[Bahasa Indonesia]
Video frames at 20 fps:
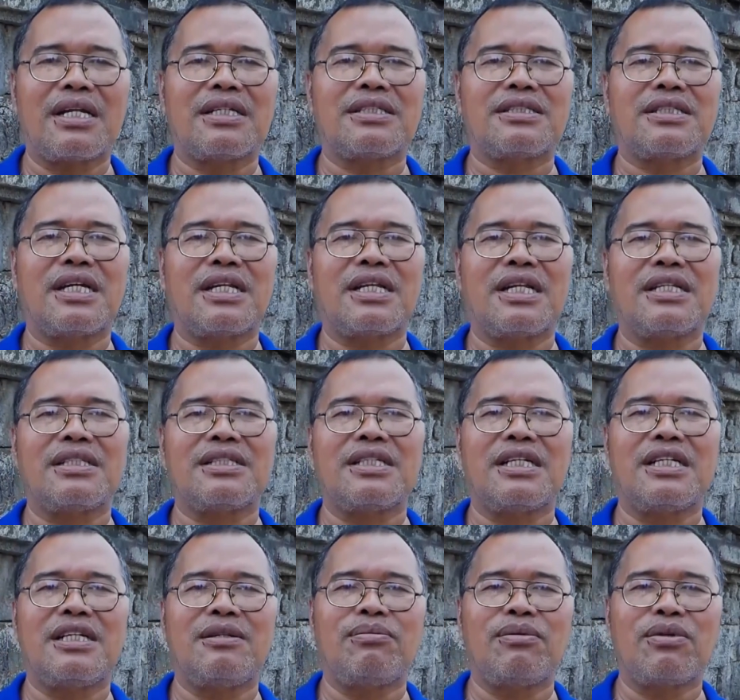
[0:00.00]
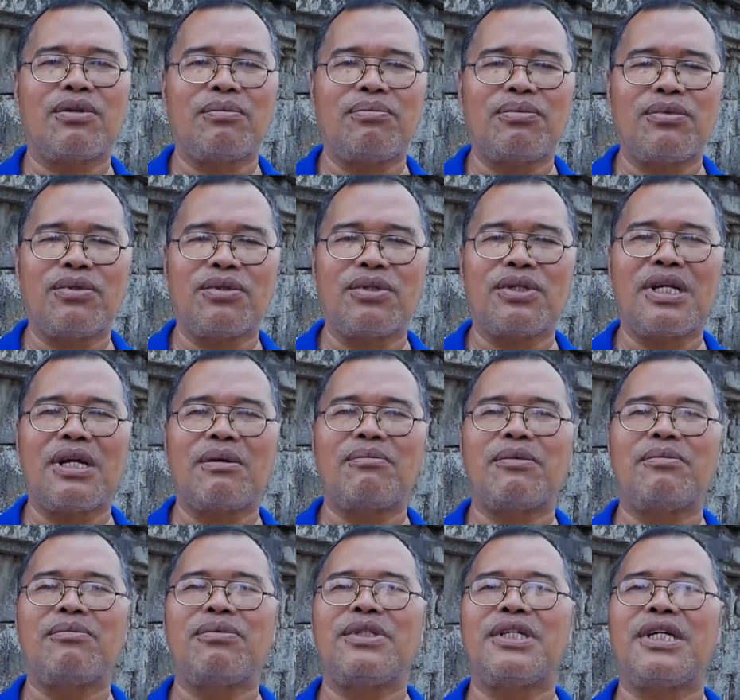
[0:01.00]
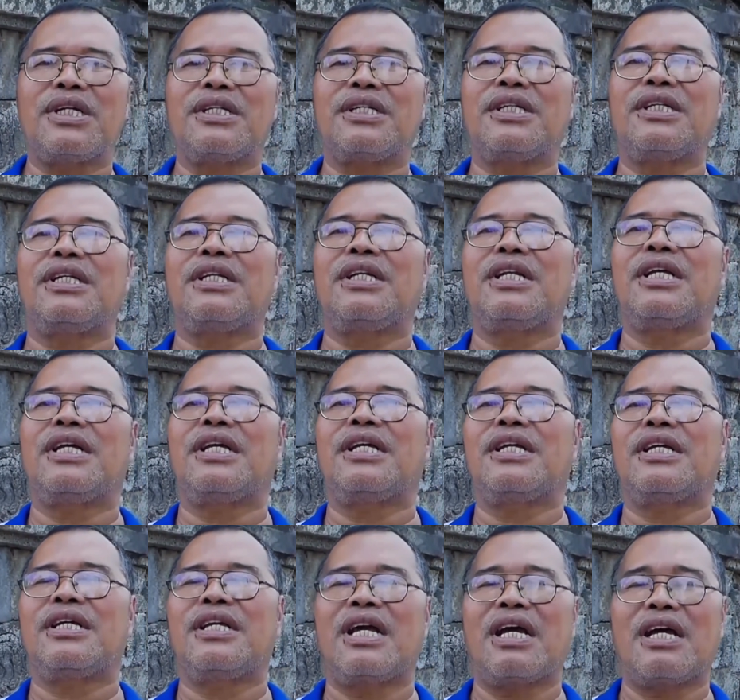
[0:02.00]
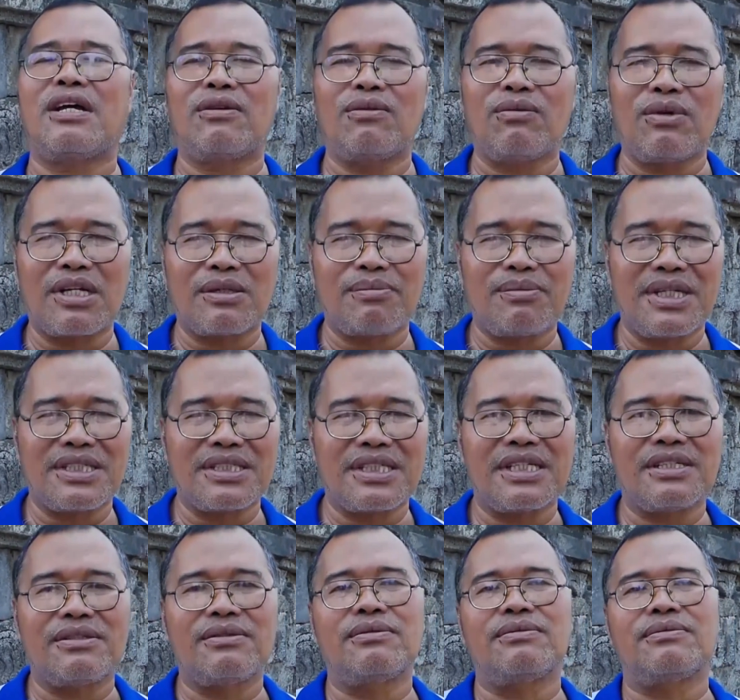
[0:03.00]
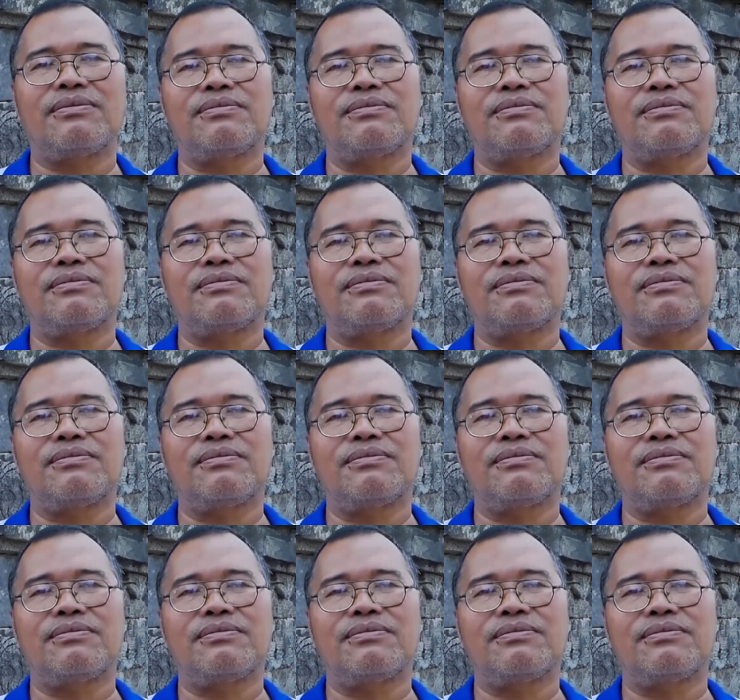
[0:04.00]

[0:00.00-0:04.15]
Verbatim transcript: kelestarian Candi Borobudur yang mempunyai nilai yang luar biasa itu.